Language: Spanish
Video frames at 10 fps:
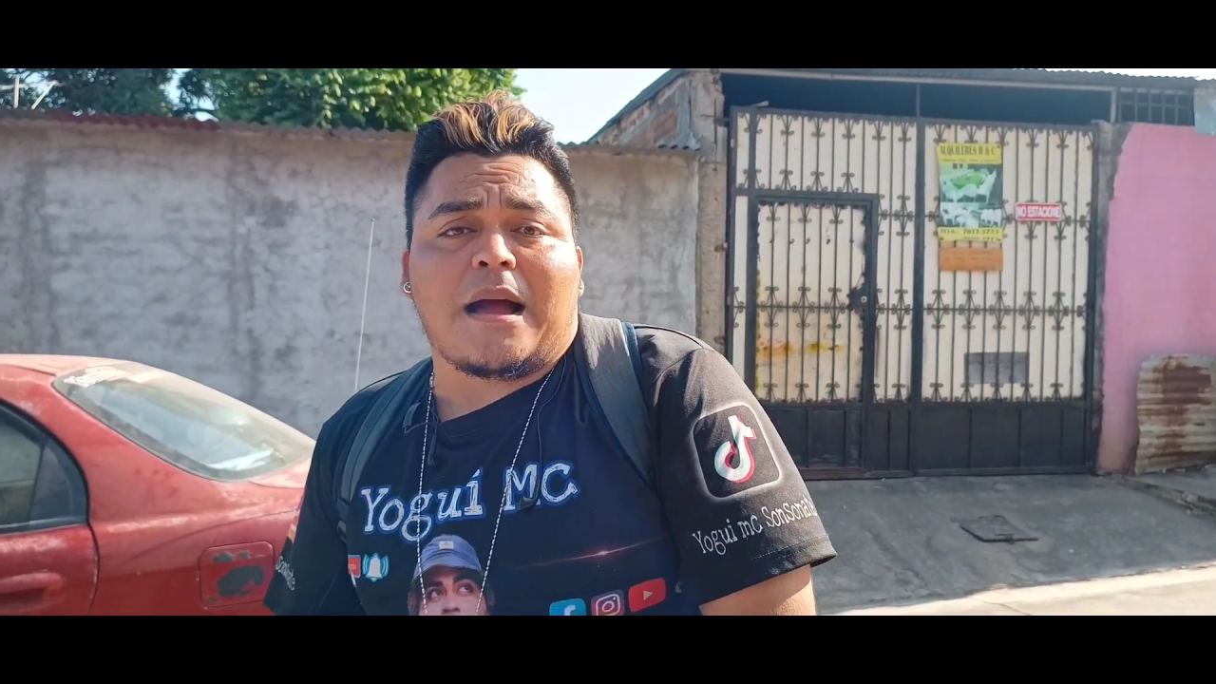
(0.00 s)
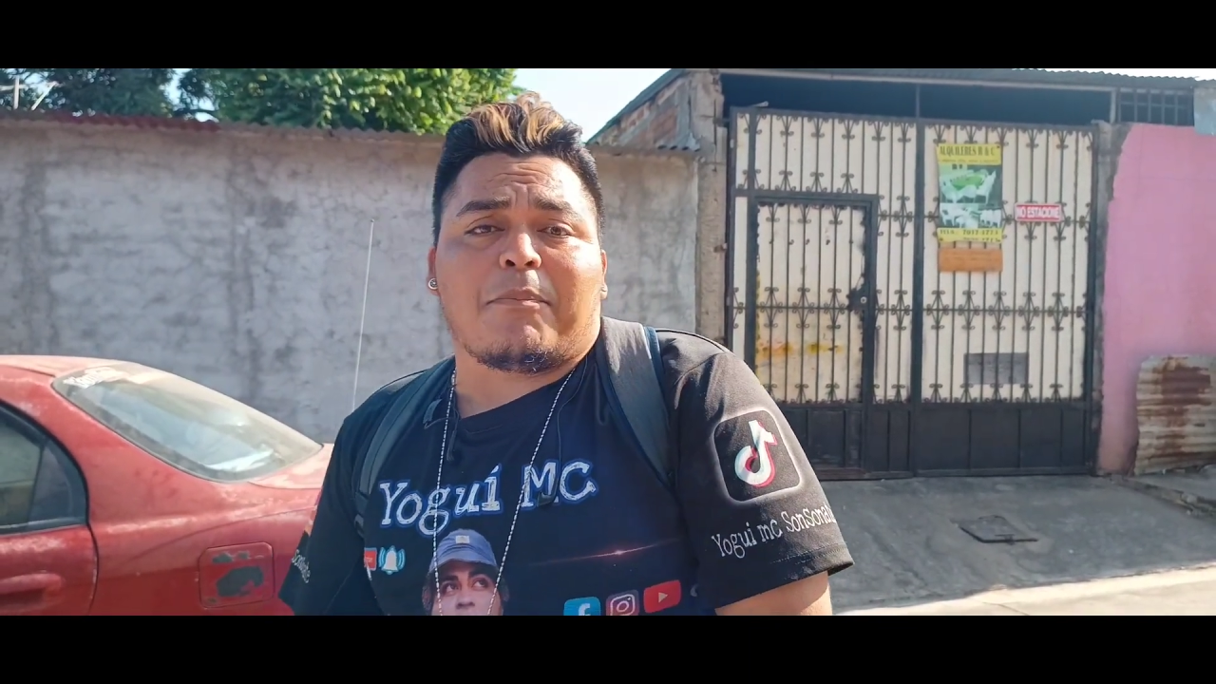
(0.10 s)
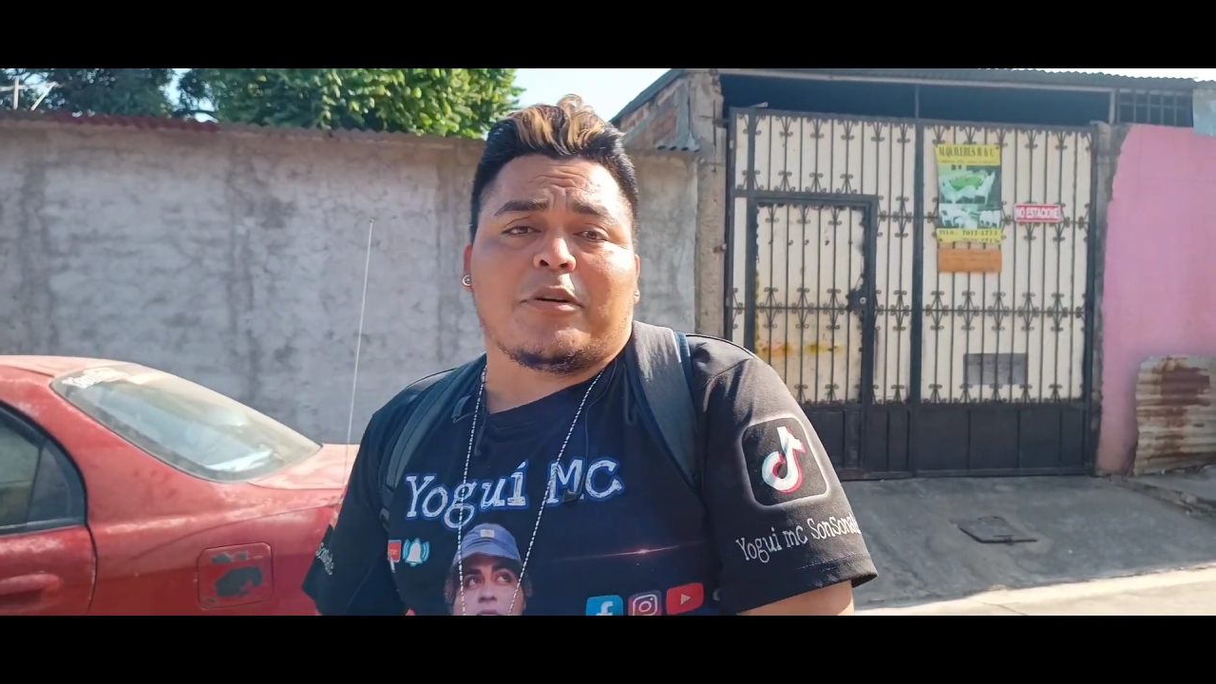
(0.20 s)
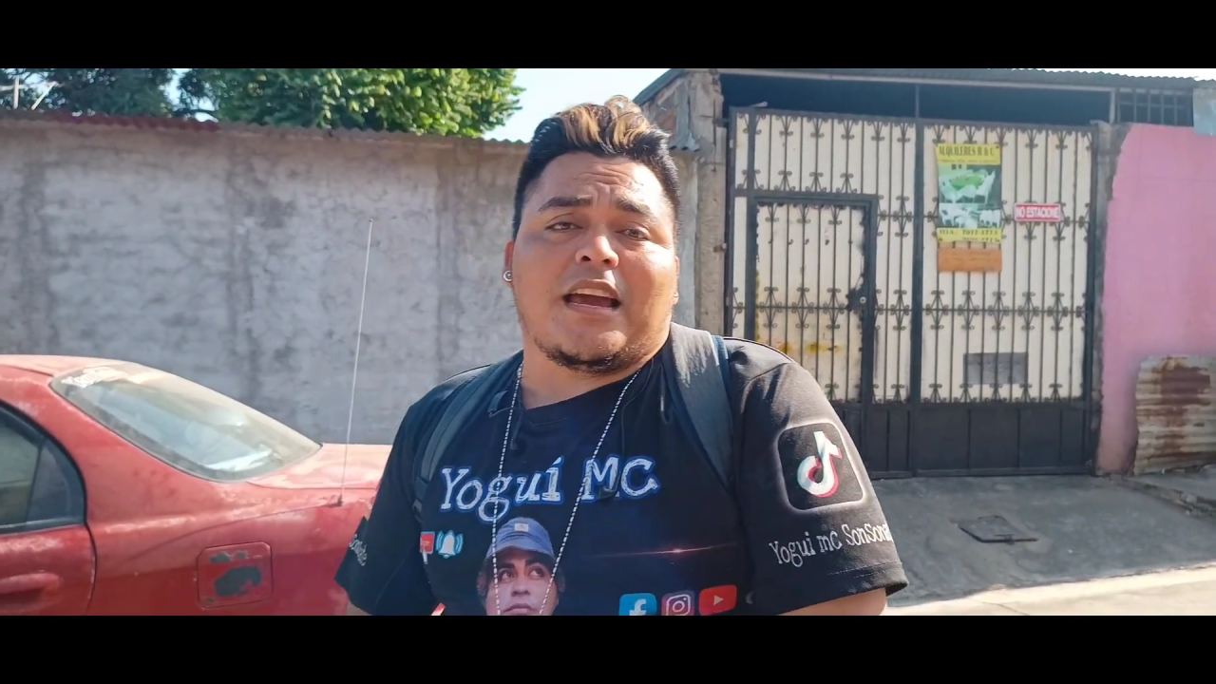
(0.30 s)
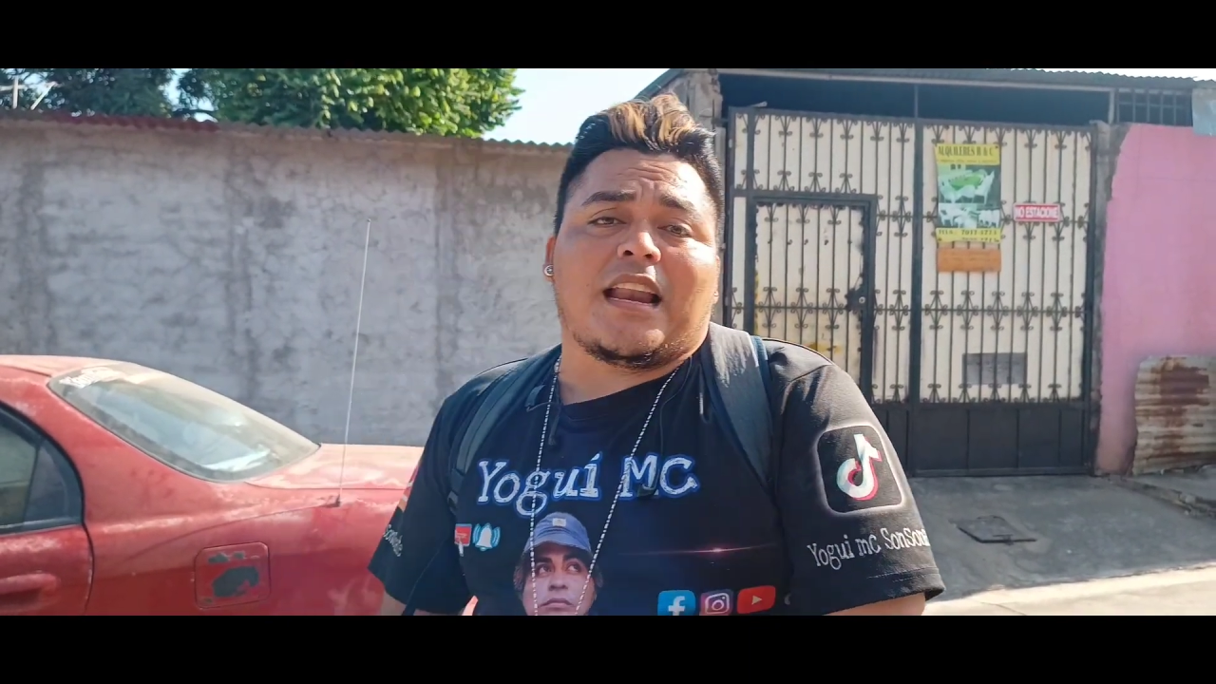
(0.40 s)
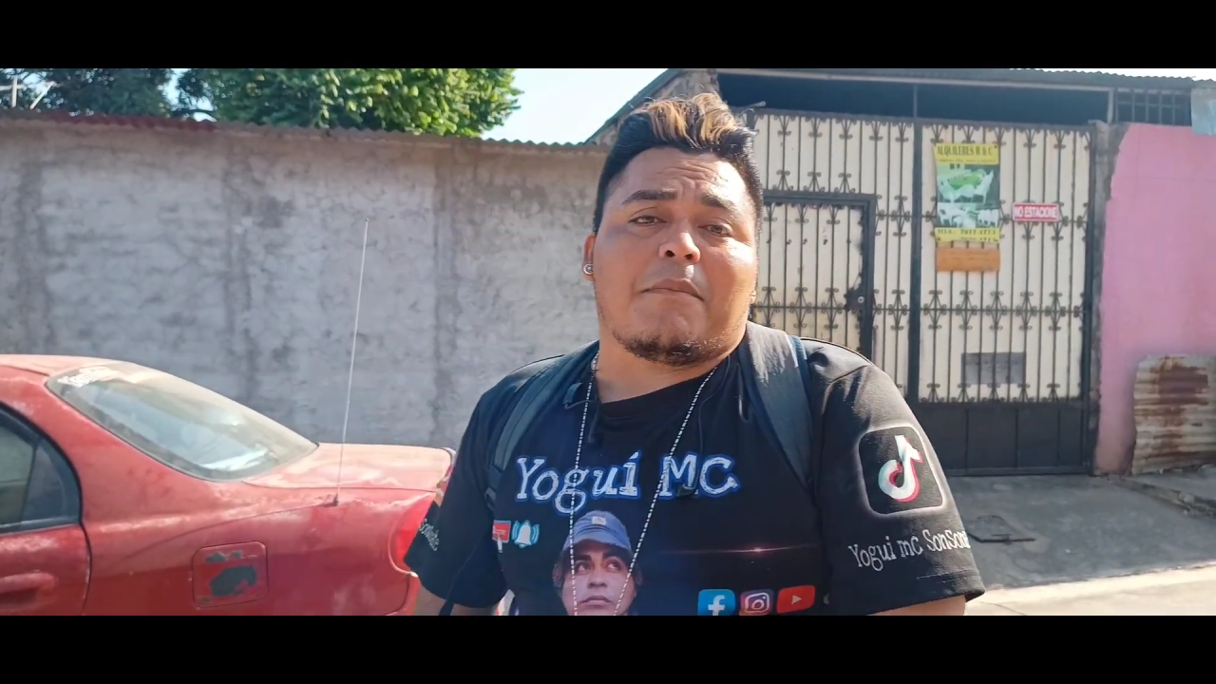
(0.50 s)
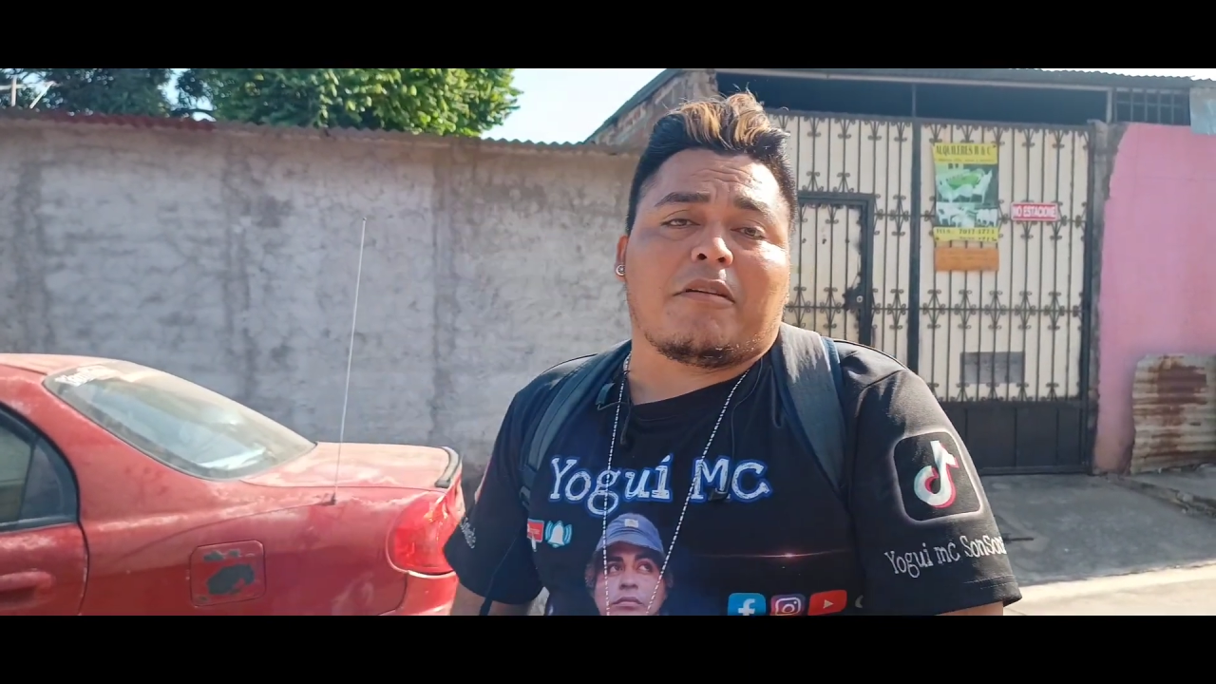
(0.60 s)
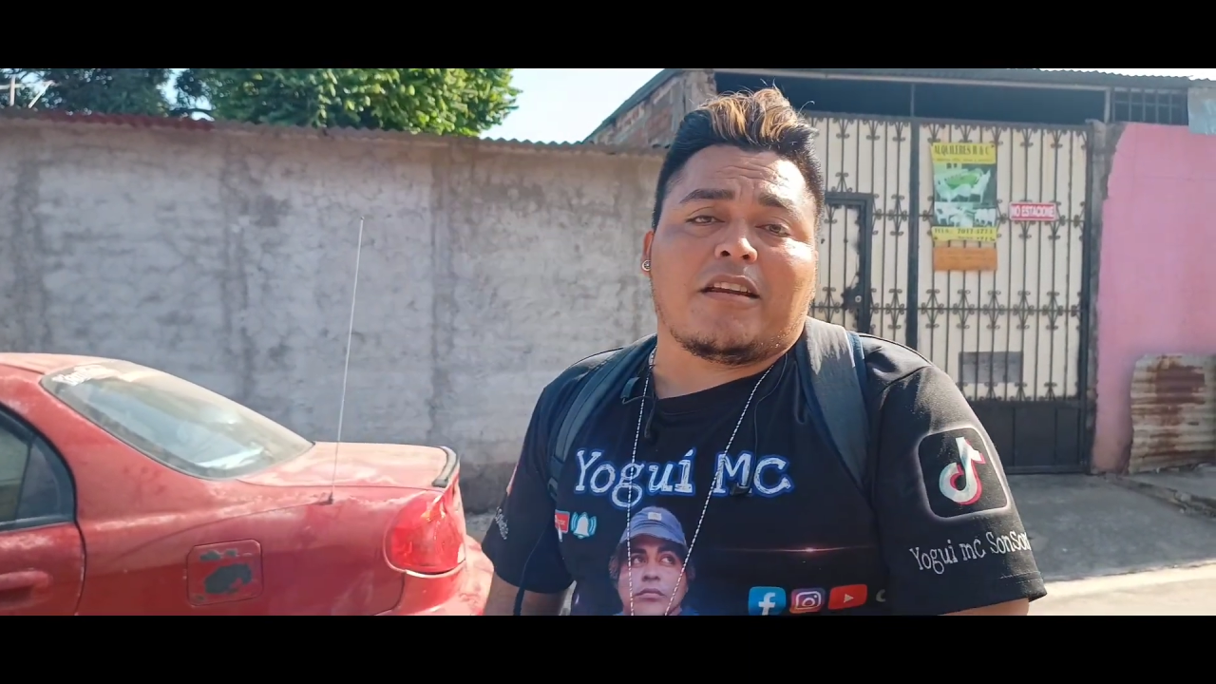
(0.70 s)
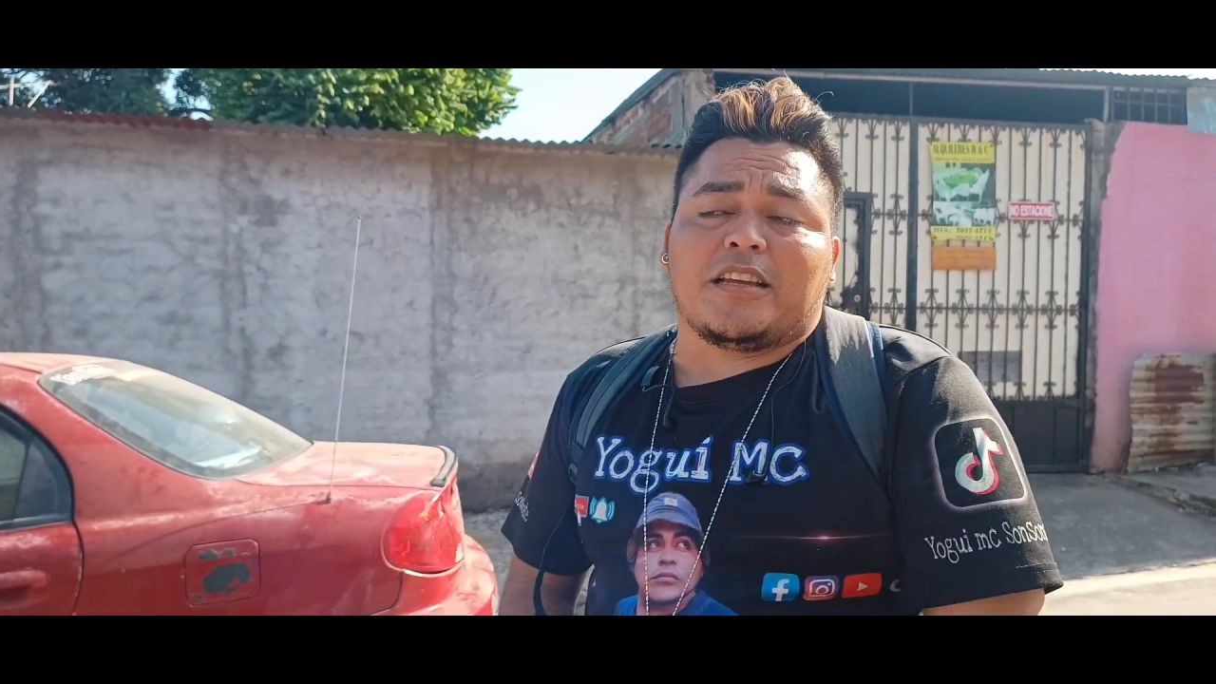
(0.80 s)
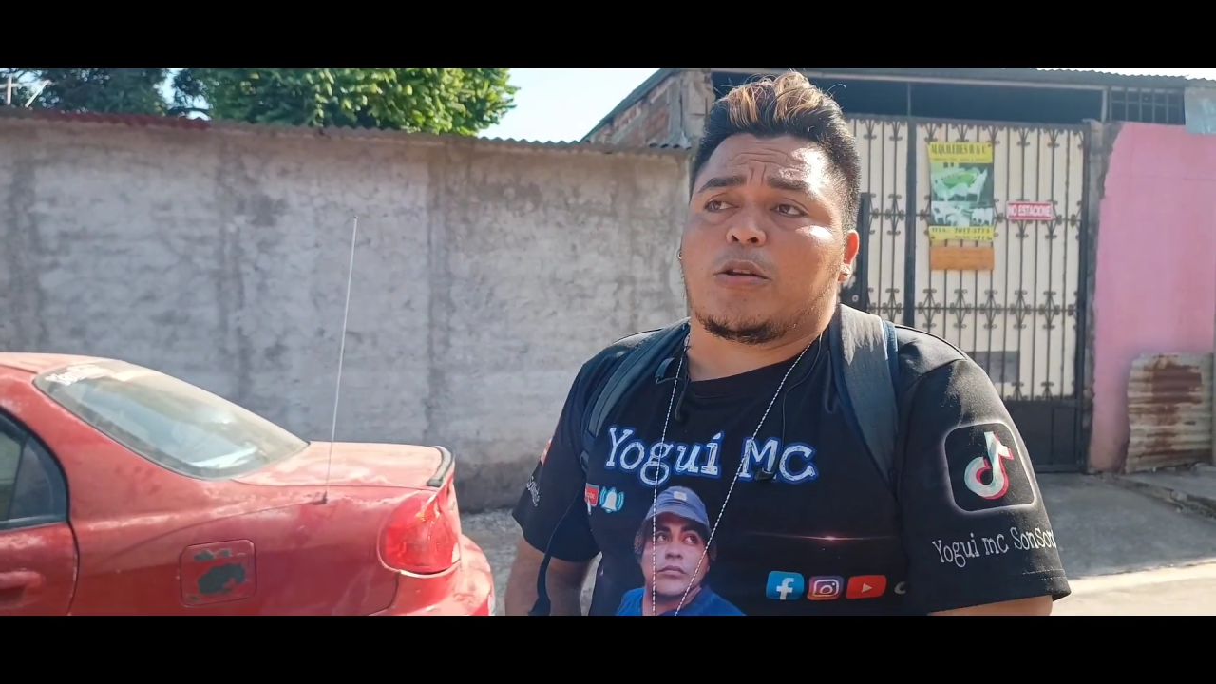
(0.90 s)
apoyar a
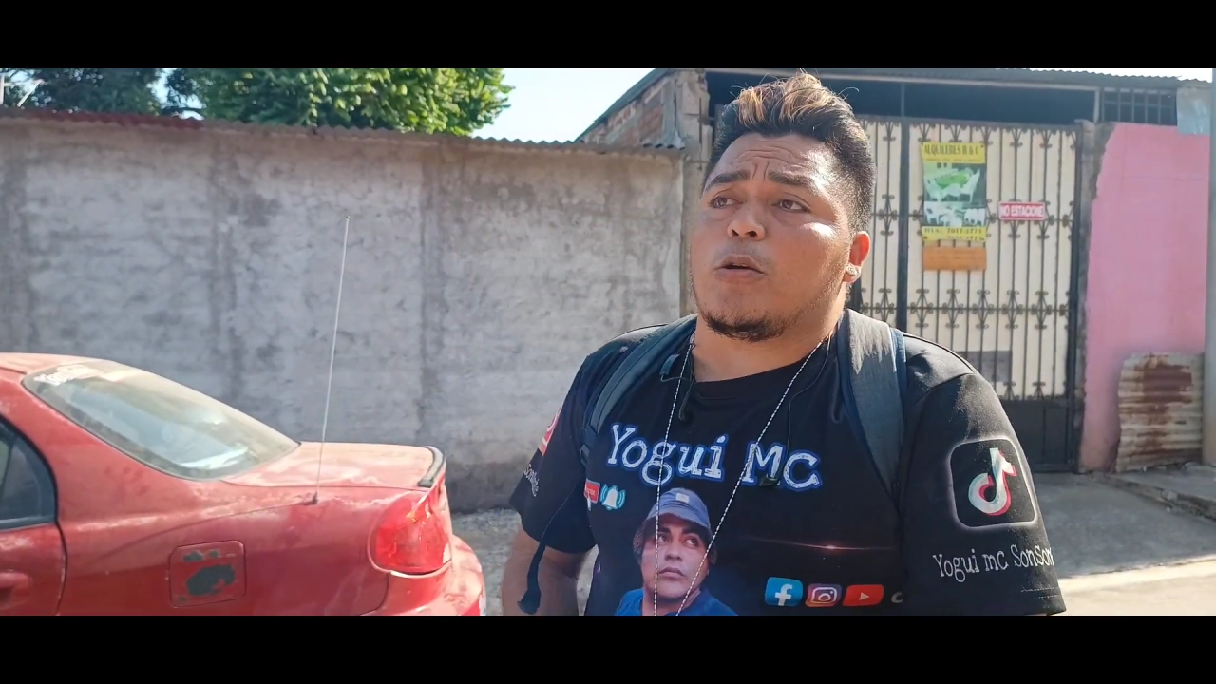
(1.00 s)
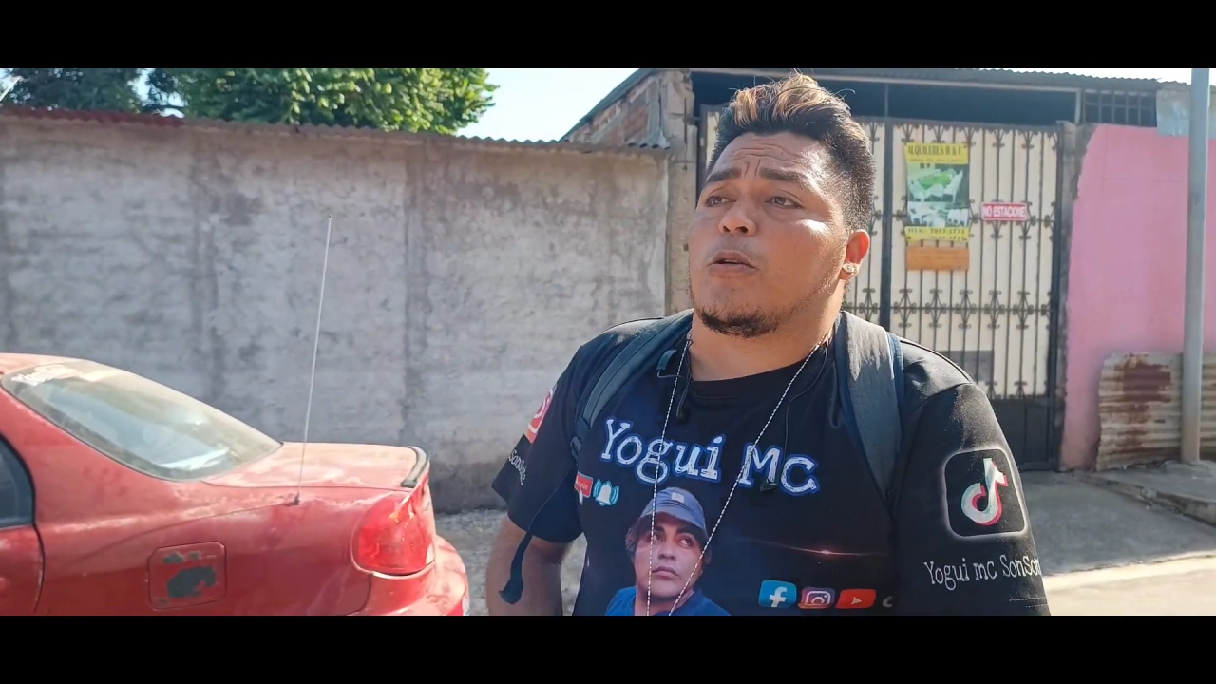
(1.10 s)
Manuelito,